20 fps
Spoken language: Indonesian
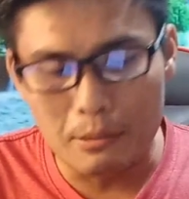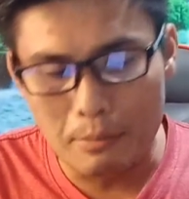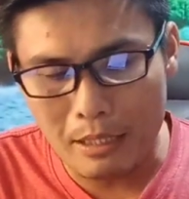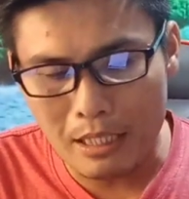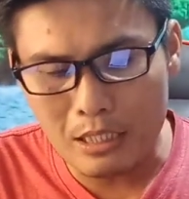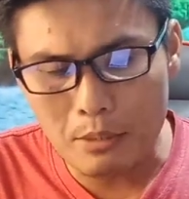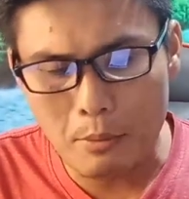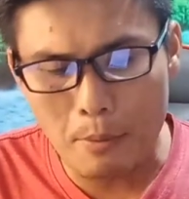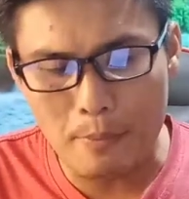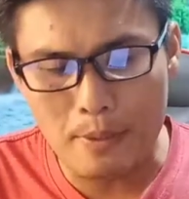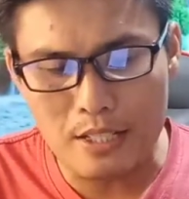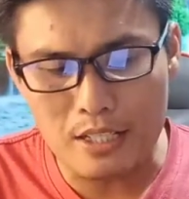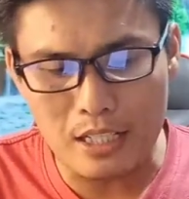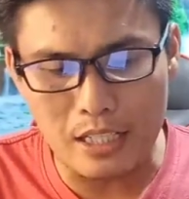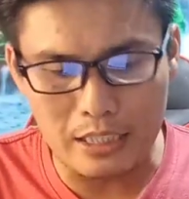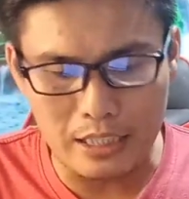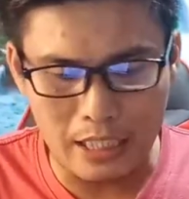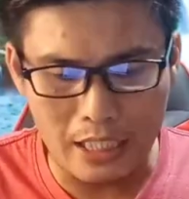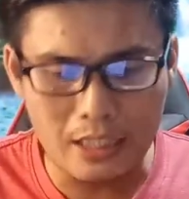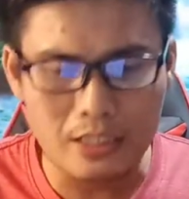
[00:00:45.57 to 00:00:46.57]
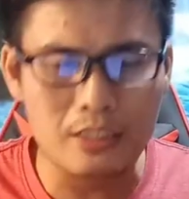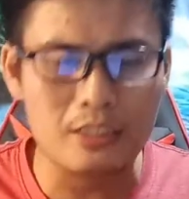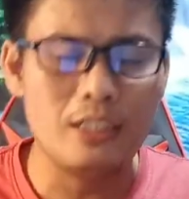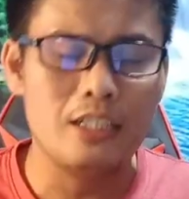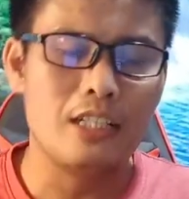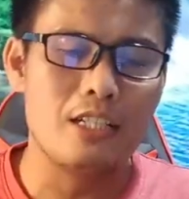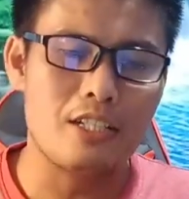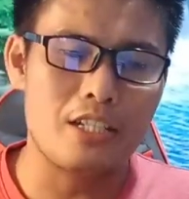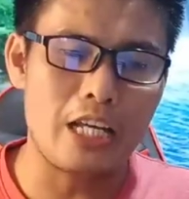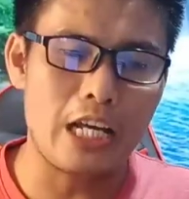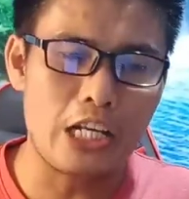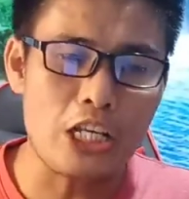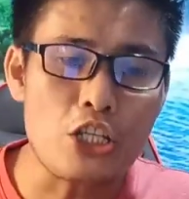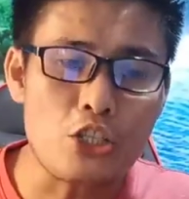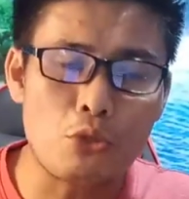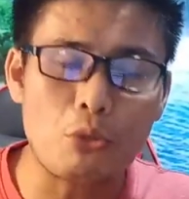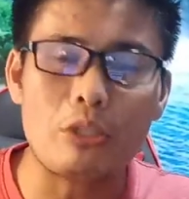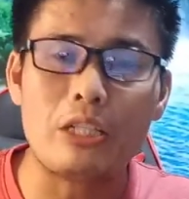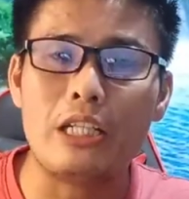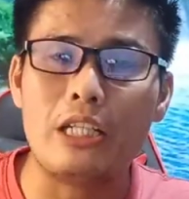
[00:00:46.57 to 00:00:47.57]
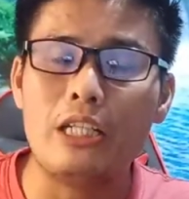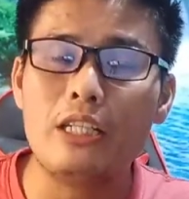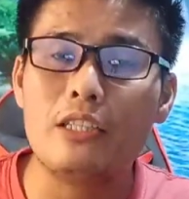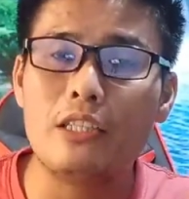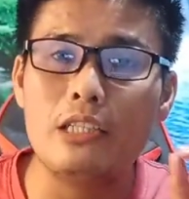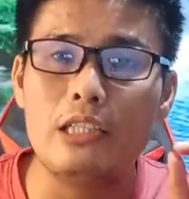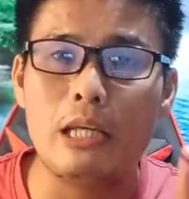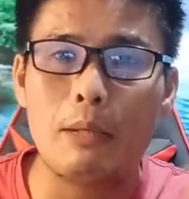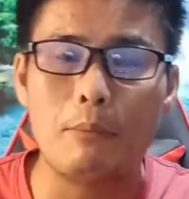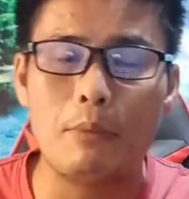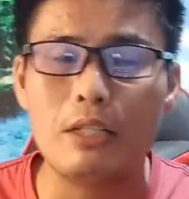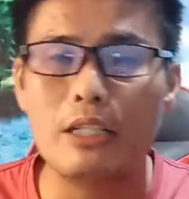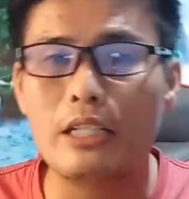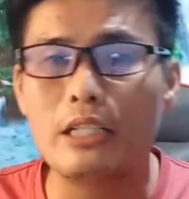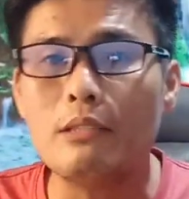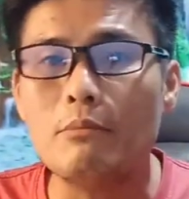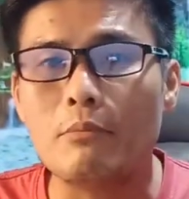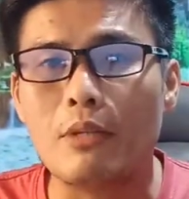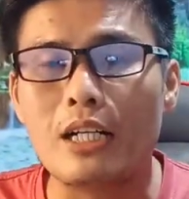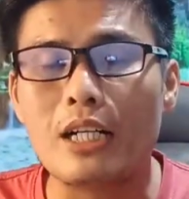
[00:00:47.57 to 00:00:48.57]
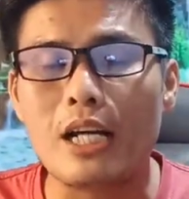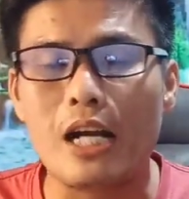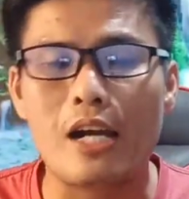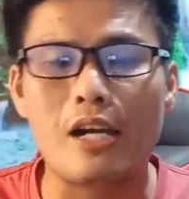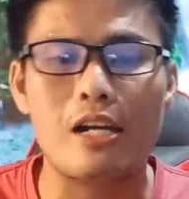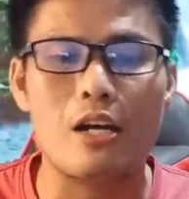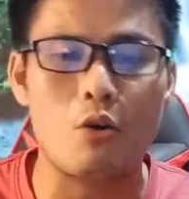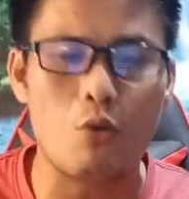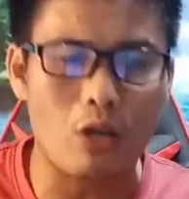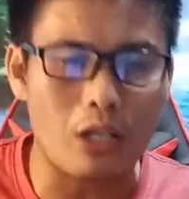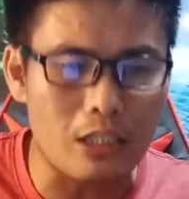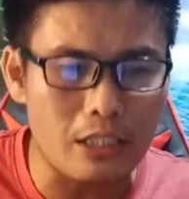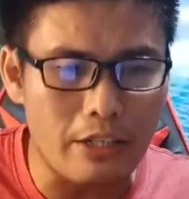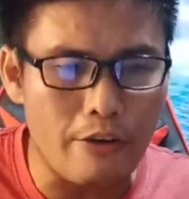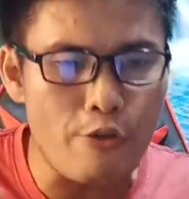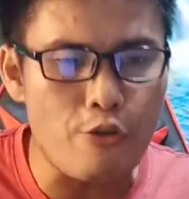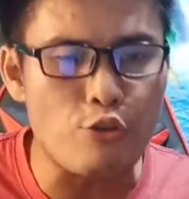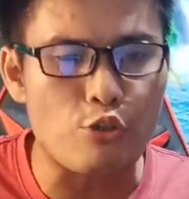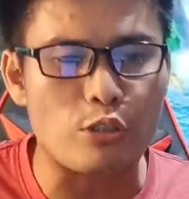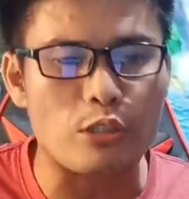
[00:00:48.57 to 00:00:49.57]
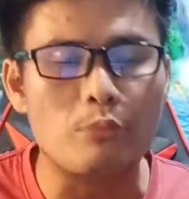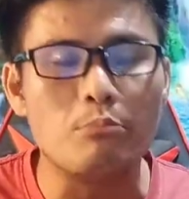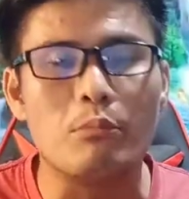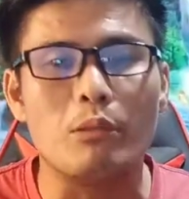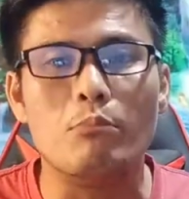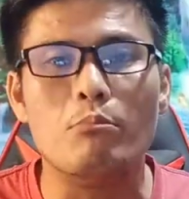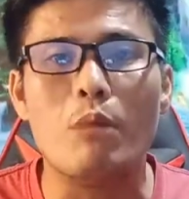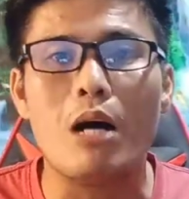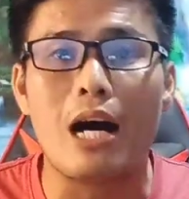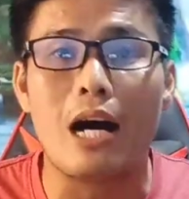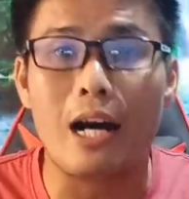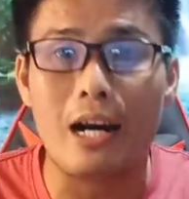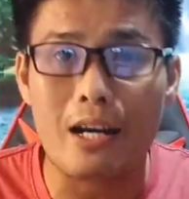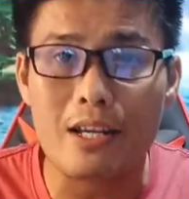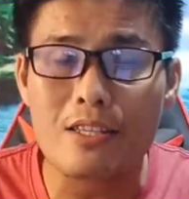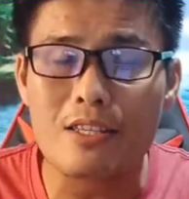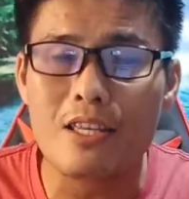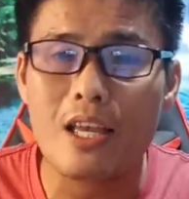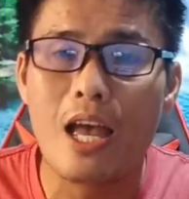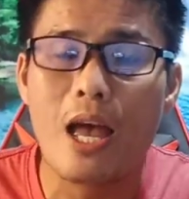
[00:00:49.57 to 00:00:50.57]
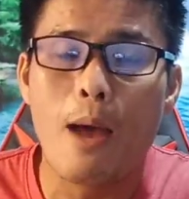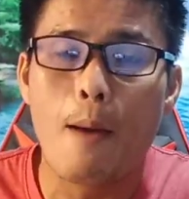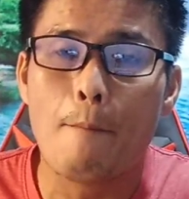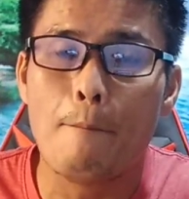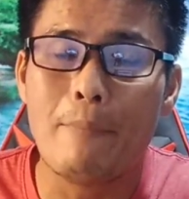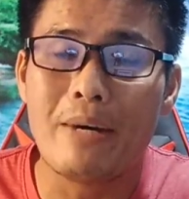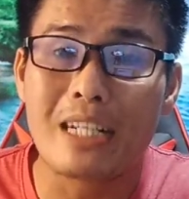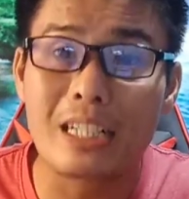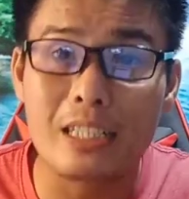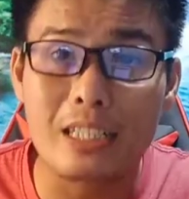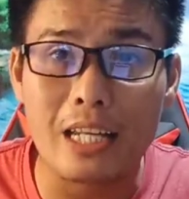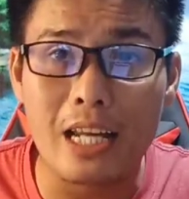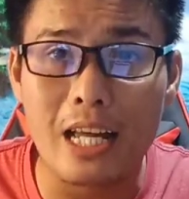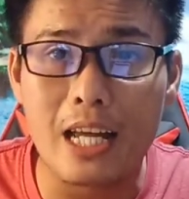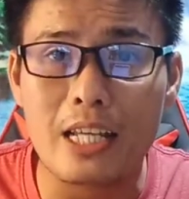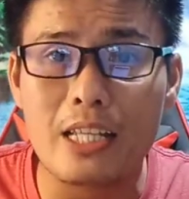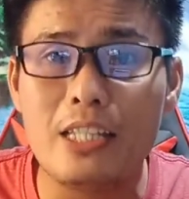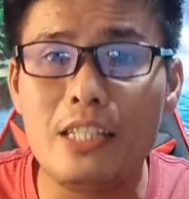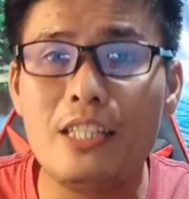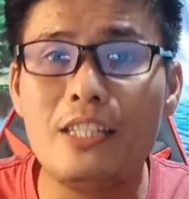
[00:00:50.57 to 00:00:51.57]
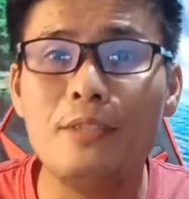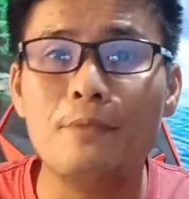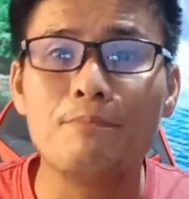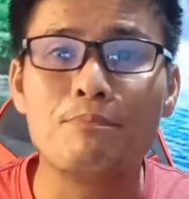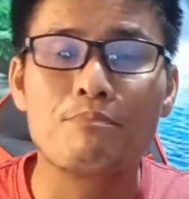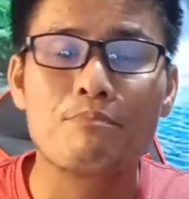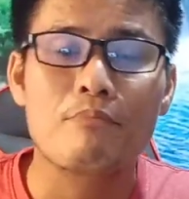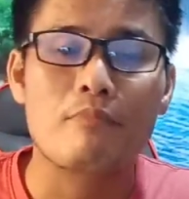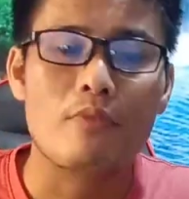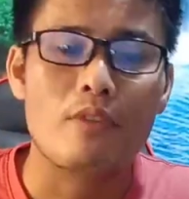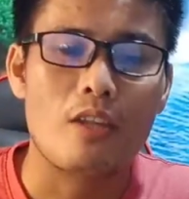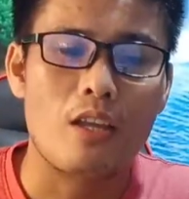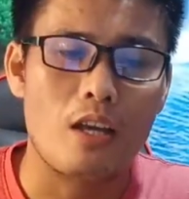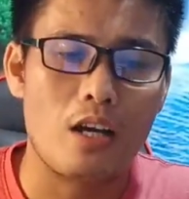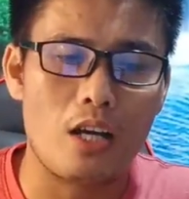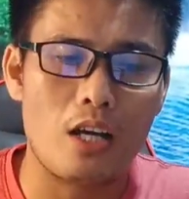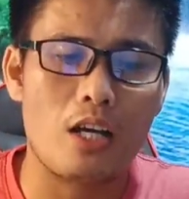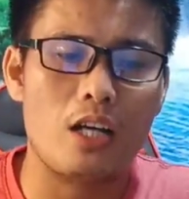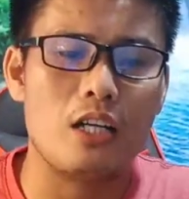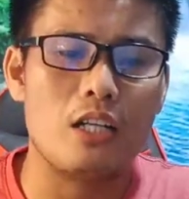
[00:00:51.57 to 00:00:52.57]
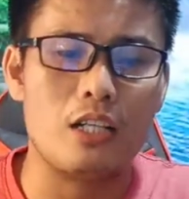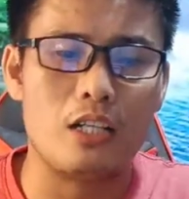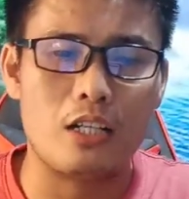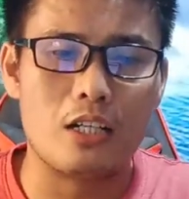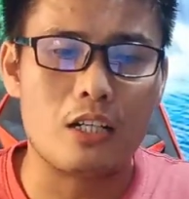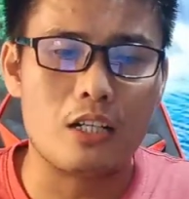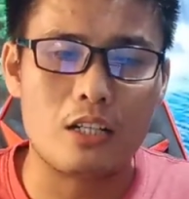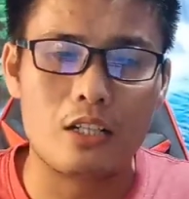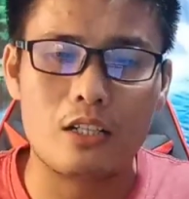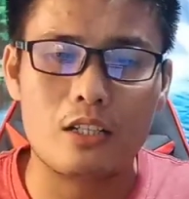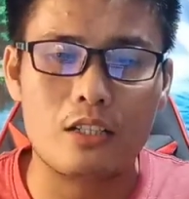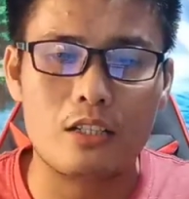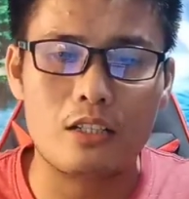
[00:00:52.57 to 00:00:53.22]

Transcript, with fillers: Di mana teman-teman sekalian, si Aristo ini tidak menerima karena orang Kristen membahas mengenai uh,